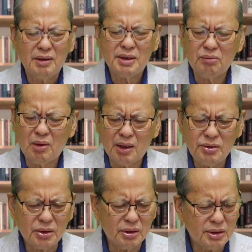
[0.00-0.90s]
这
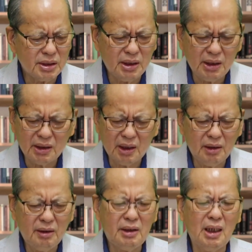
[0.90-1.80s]
完全是你的
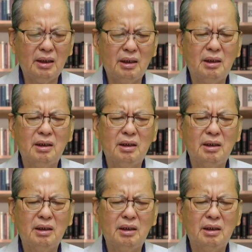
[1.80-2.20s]
恩典。